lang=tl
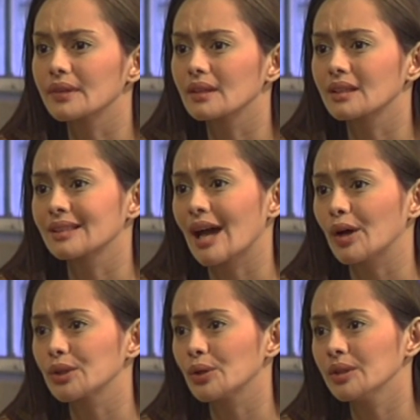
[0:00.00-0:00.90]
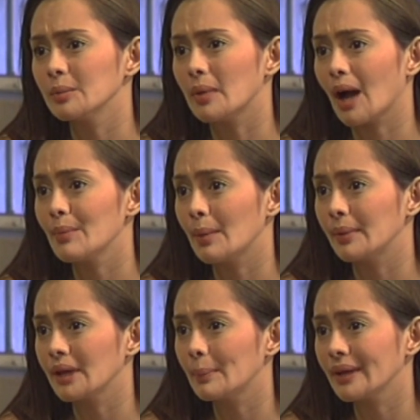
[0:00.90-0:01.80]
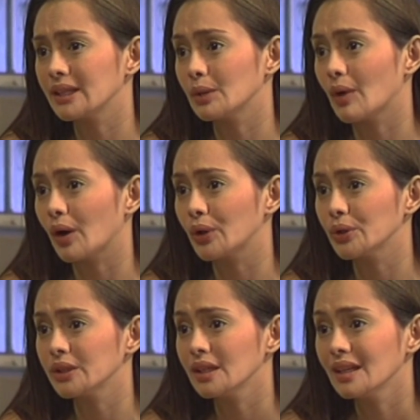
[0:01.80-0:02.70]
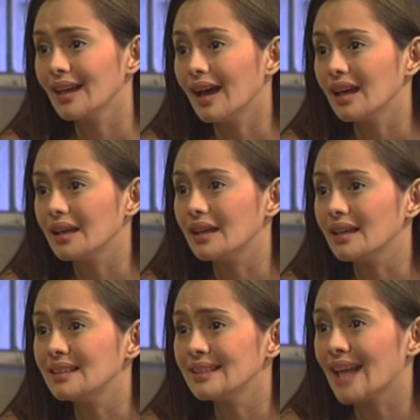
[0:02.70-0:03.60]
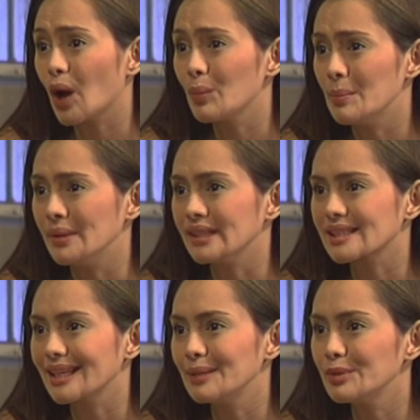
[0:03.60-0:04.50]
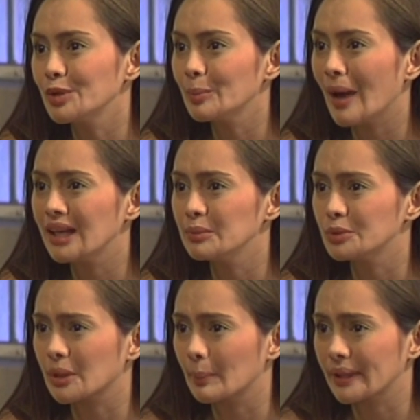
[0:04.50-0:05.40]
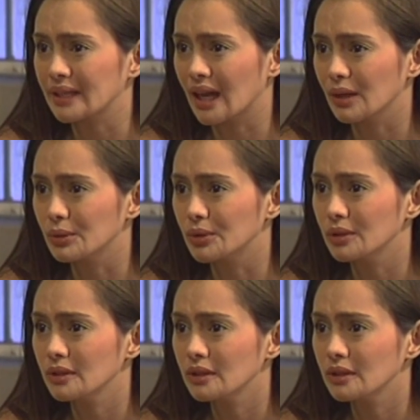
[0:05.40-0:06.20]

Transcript: natatakot ako na baka mamaya pag ginawa ko yun, hindi niya ako mamiss. Alam mo yung makalimutan pa niya ako.